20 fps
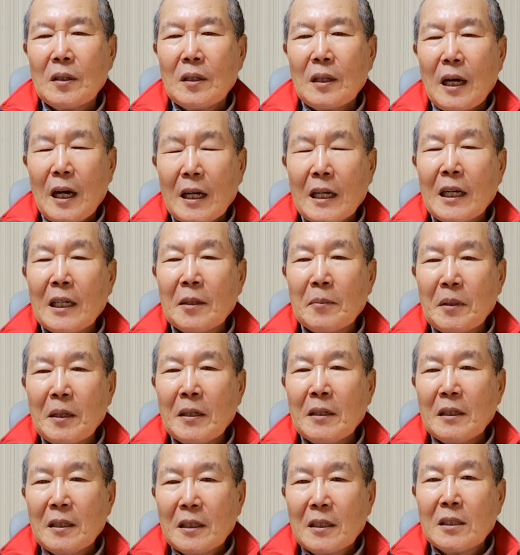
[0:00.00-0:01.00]

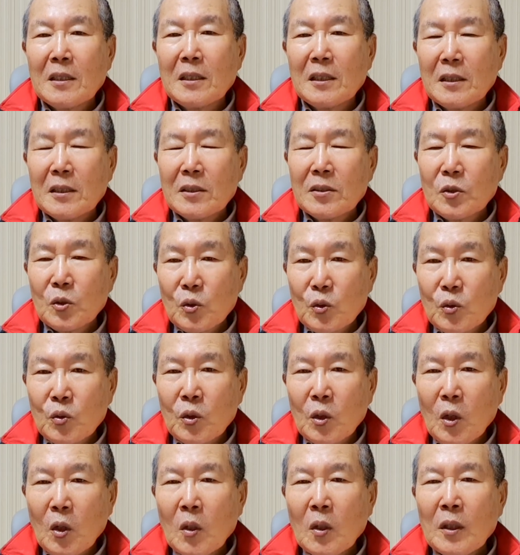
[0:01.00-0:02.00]
하나님의 그
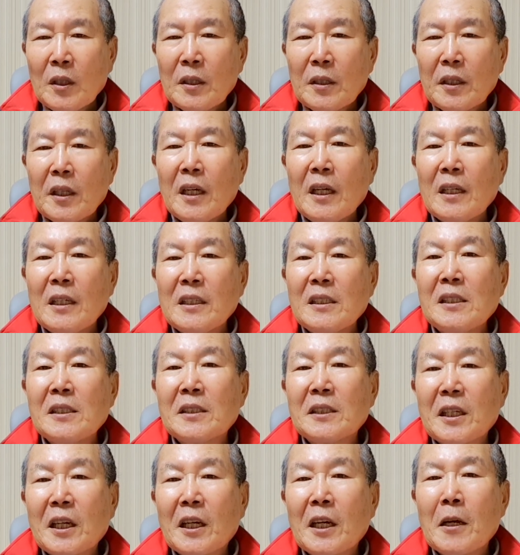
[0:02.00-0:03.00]
수로 내
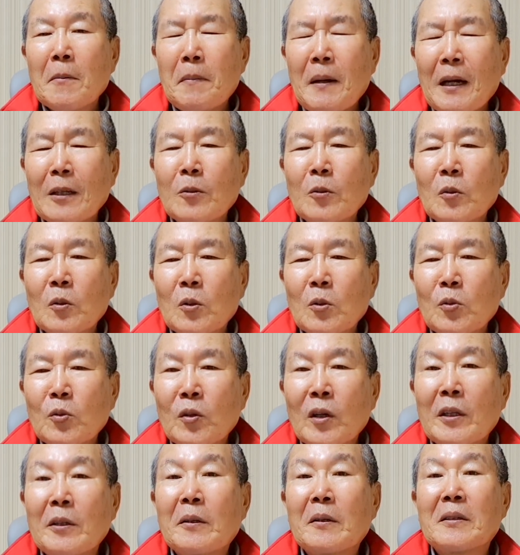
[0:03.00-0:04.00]
인생의 바둑을
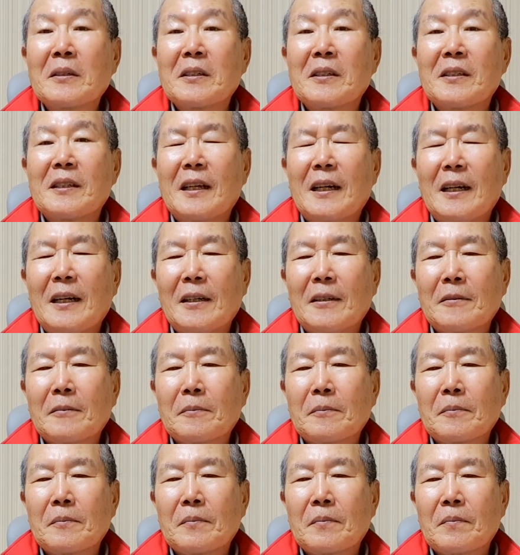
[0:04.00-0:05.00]
두게 될 것이다.
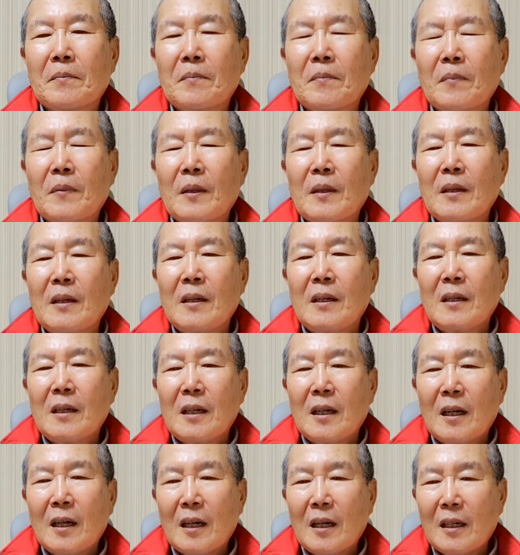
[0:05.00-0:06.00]

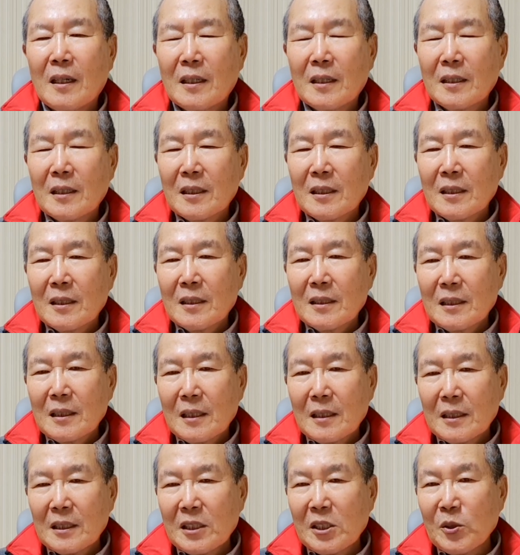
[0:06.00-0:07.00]
아,
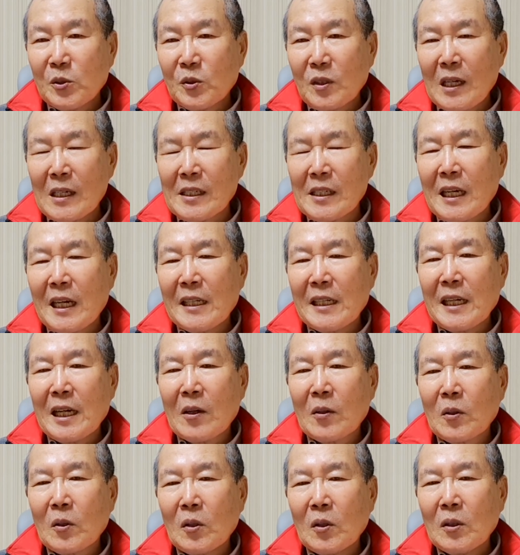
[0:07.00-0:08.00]
실수하지
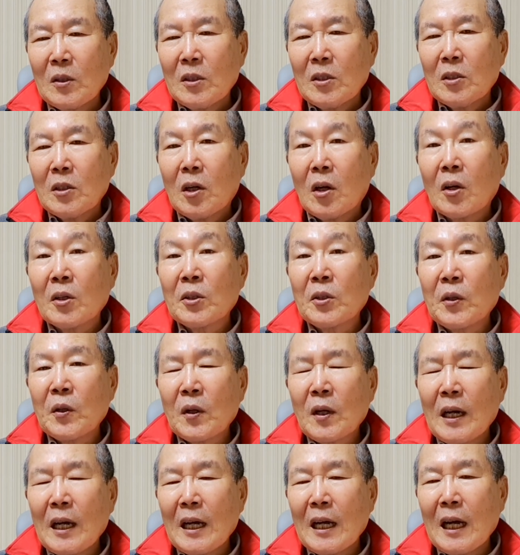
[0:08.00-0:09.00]
아니하고 어디로
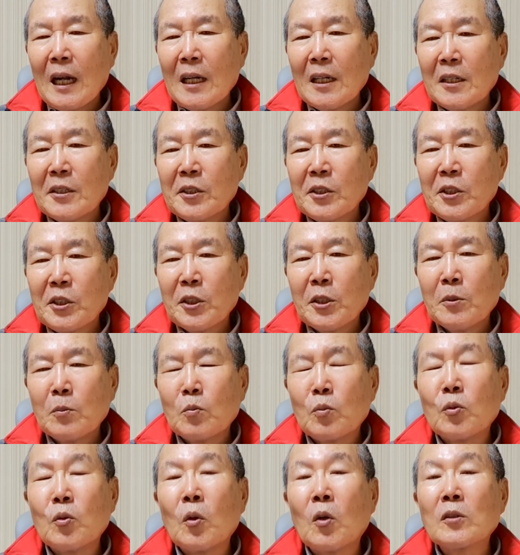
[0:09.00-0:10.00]
가야 할는지,
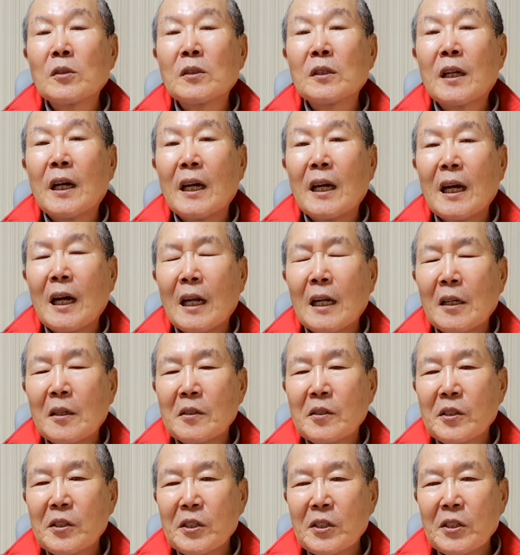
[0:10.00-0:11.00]
무엇을 해야
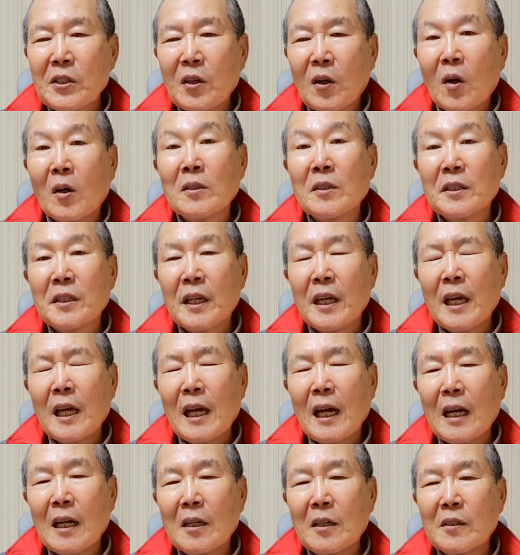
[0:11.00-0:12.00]
할는지, 언제
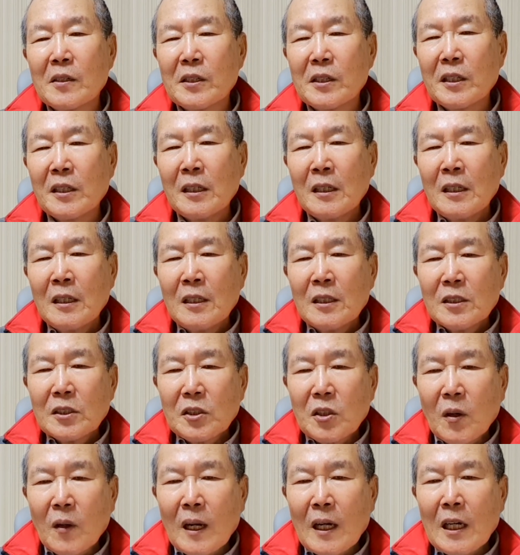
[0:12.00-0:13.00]
해야 할는지
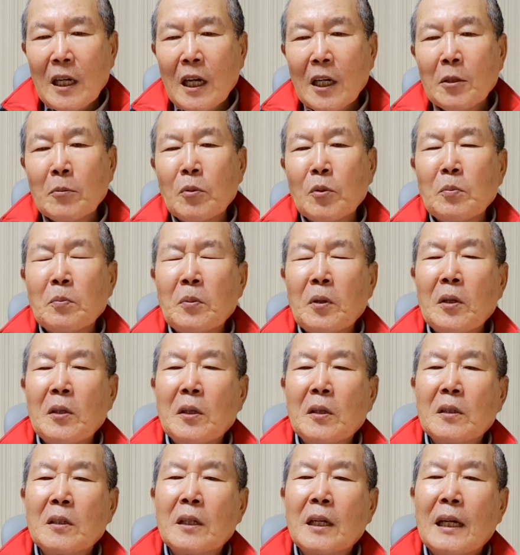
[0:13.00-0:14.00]
정확한
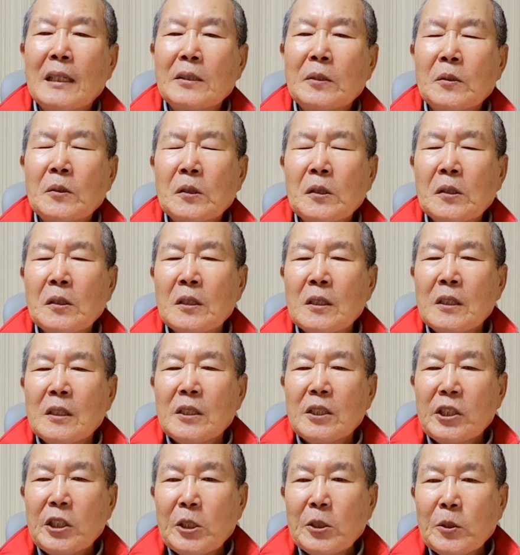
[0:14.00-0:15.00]
분별력을 가져서
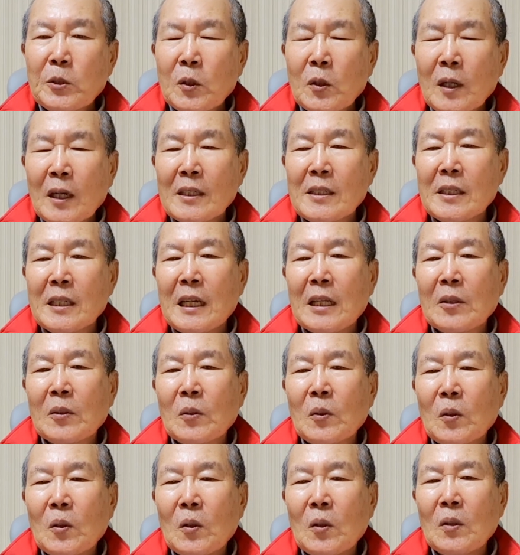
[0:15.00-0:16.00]
실족하지
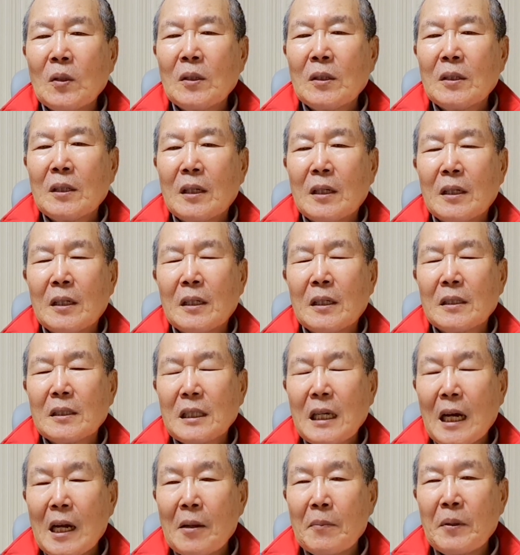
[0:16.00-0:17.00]
않고 어,
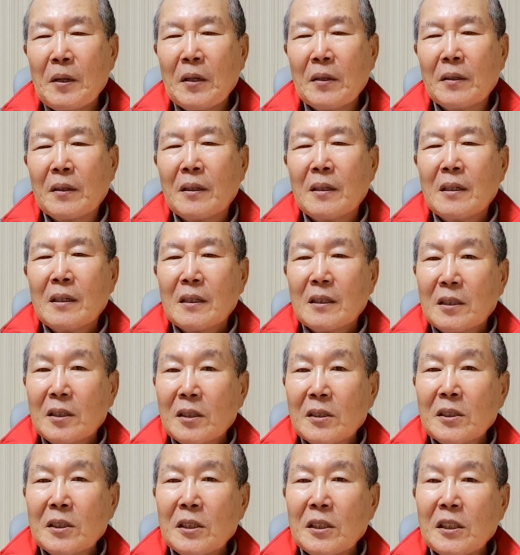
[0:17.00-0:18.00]
살면 그것이